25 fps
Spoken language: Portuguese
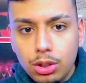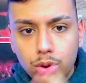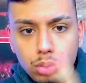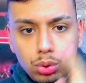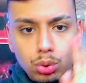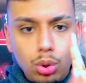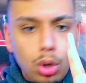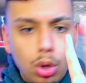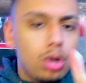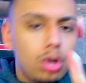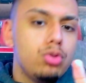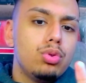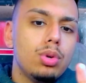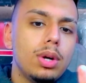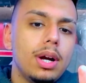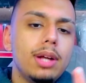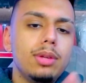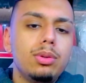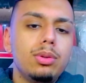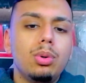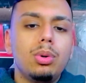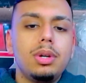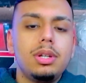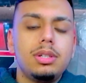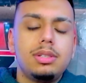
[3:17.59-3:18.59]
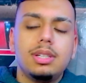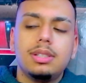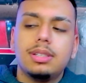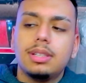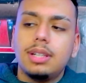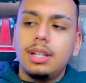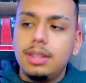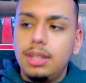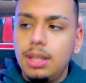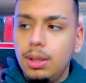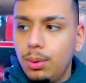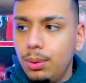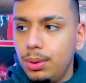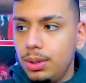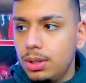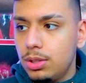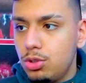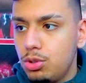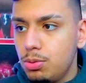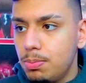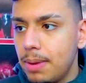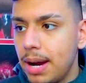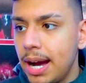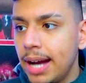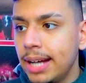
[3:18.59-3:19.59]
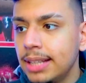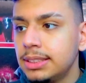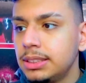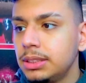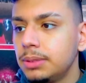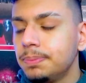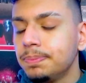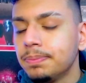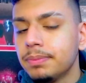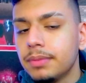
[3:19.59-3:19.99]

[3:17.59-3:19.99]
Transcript: dois jogadores das categorias de base